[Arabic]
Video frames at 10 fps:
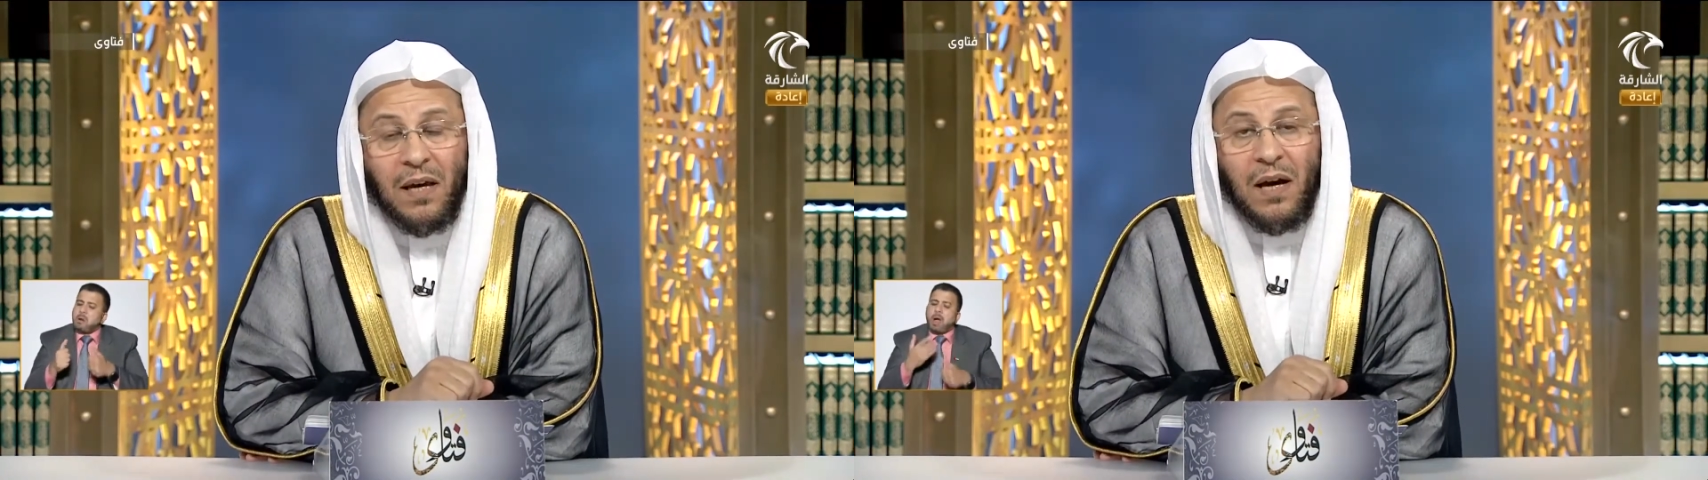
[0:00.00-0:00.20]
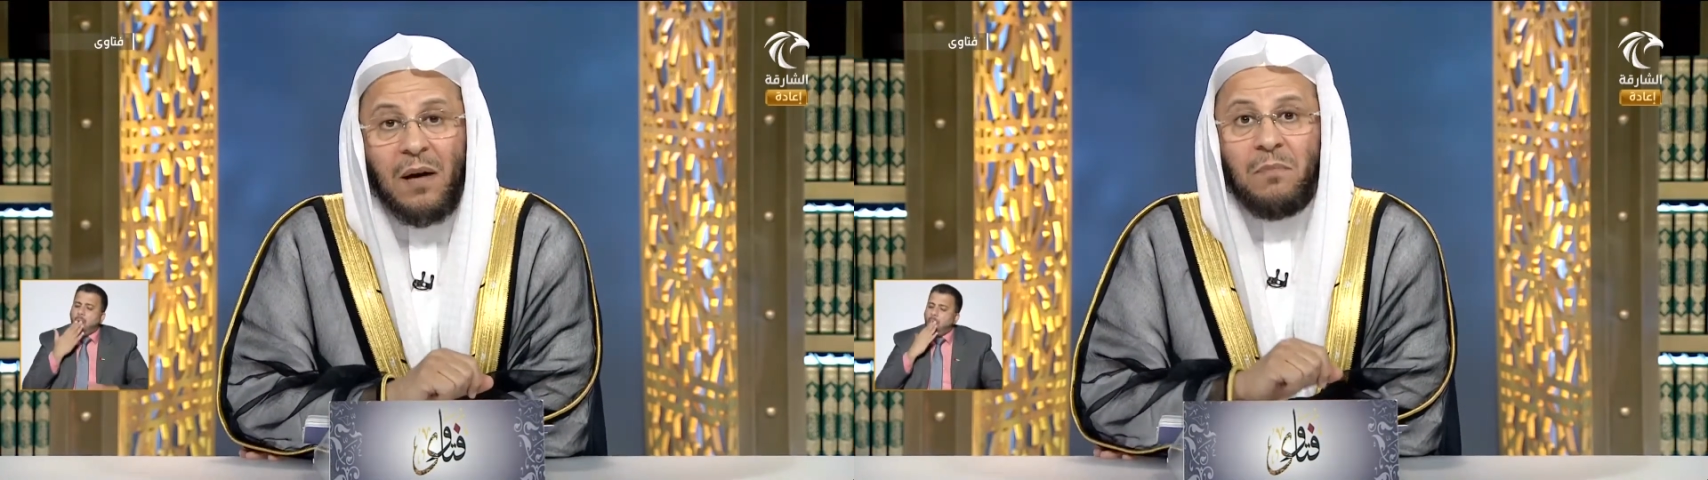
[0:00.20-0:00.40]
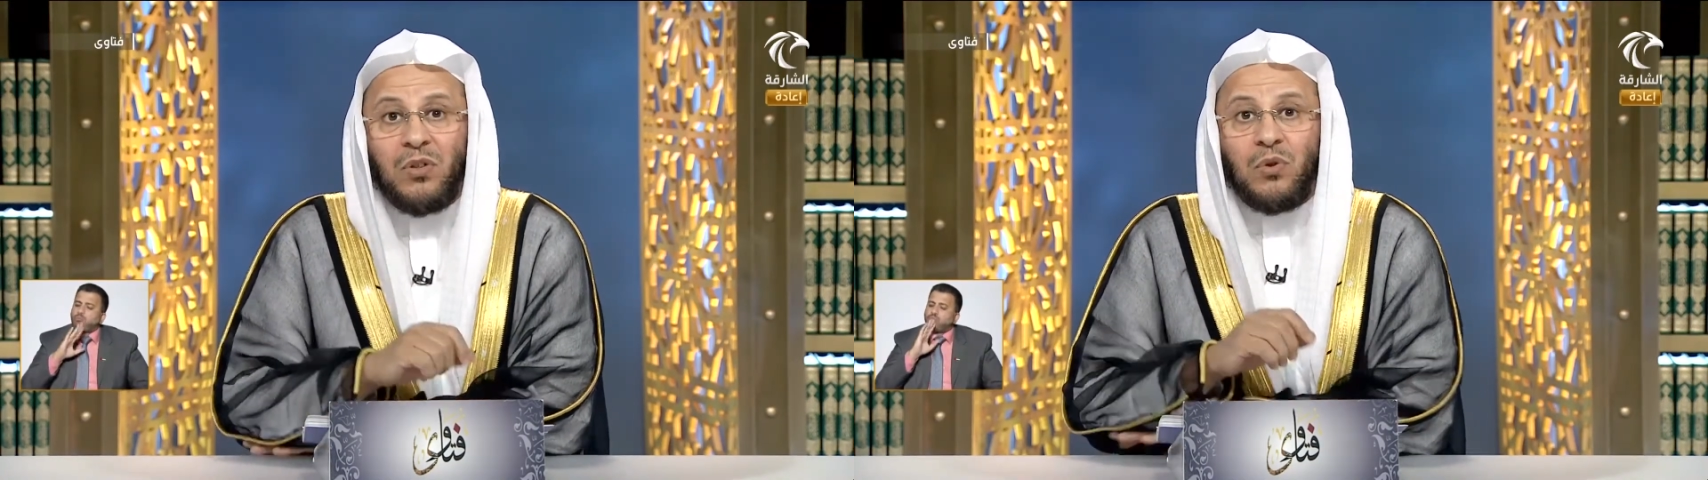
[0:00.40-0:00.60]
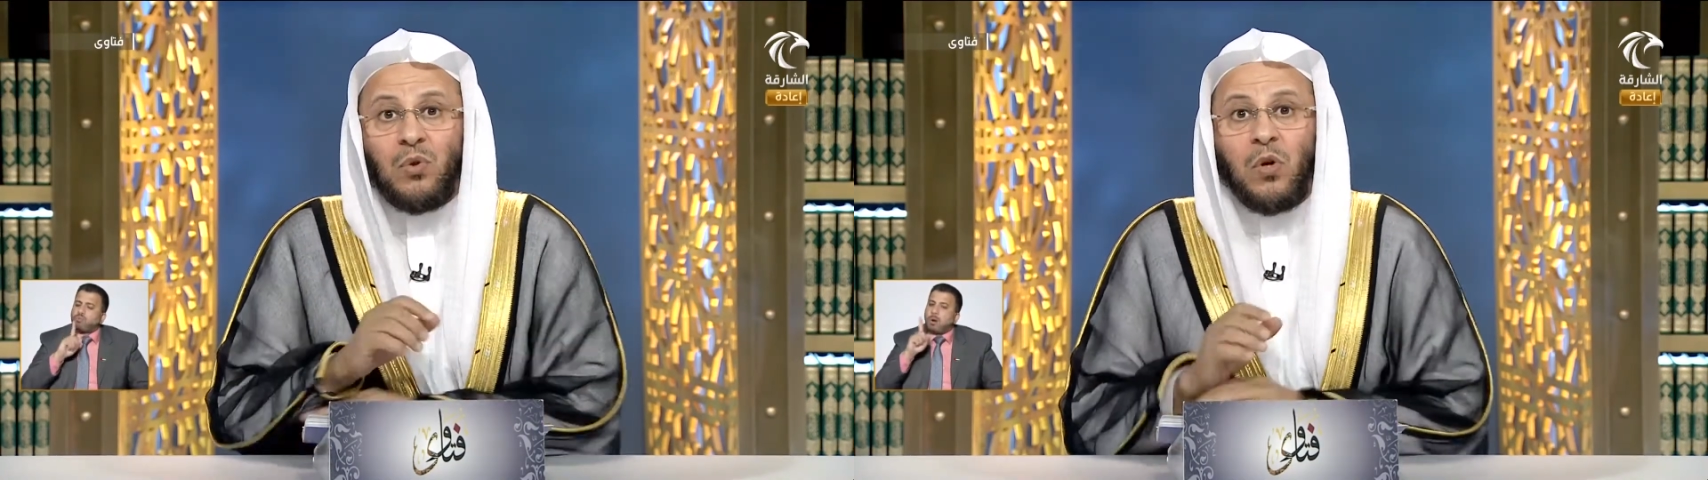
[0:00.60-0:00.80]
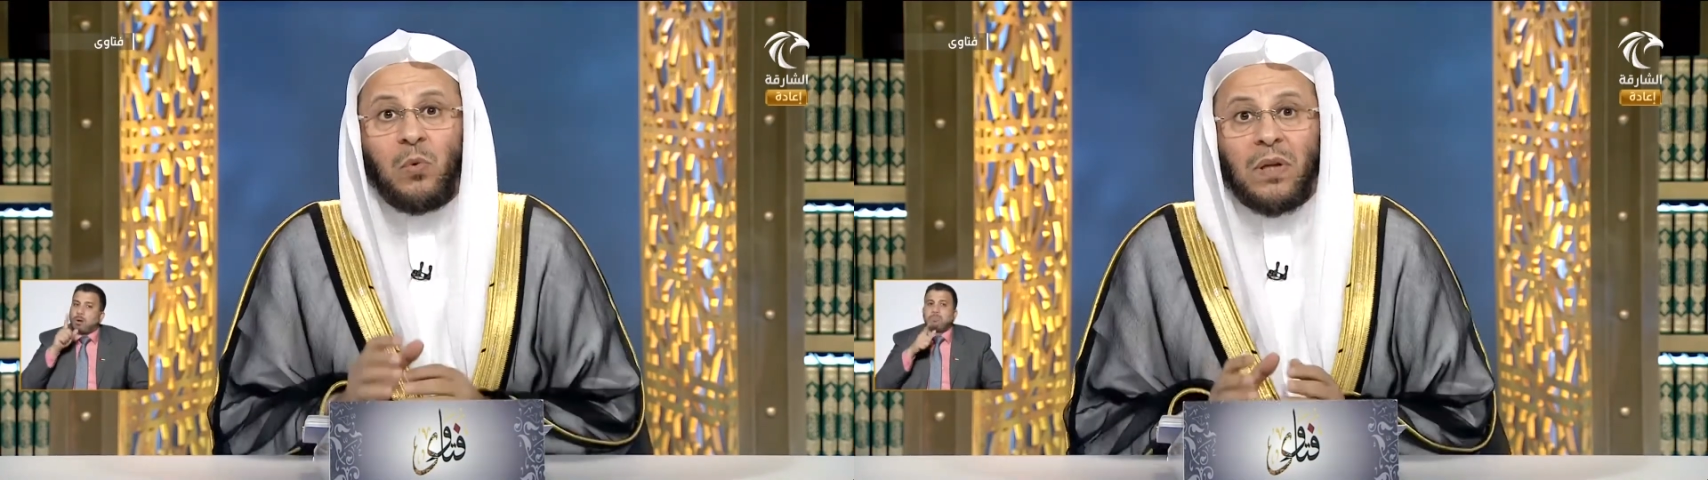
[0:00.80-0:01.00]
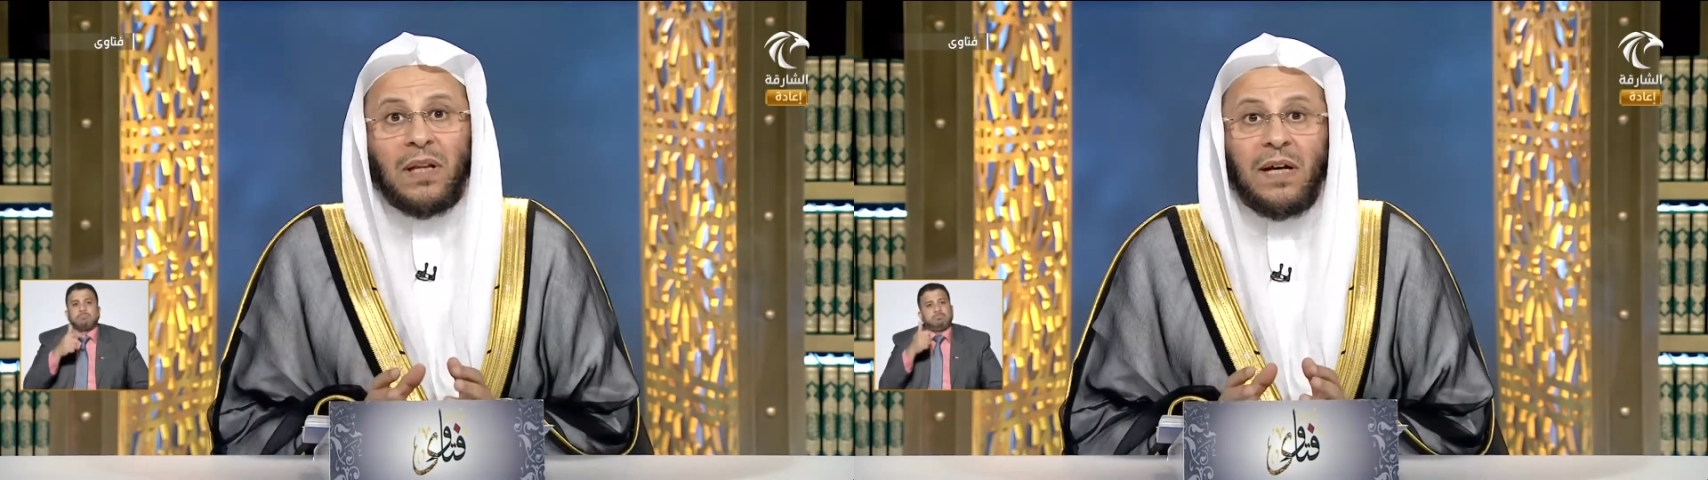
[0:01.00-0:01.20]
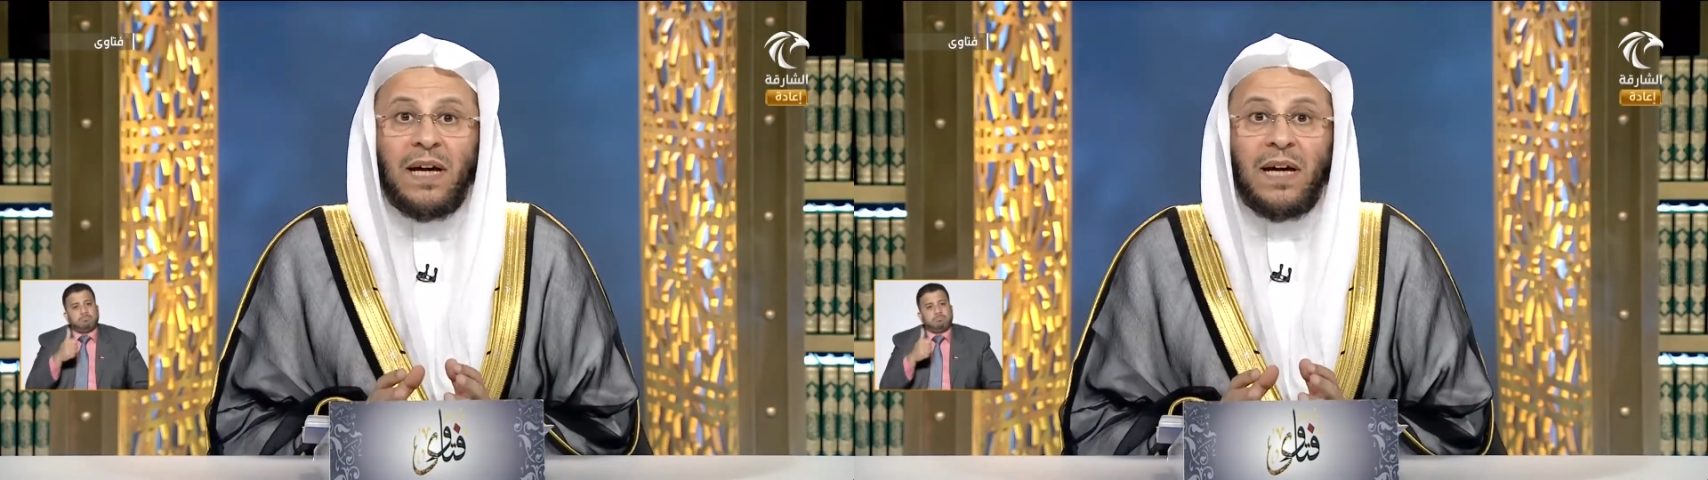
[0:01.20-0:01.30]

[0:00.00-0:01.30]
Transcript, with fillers: أما تروح والله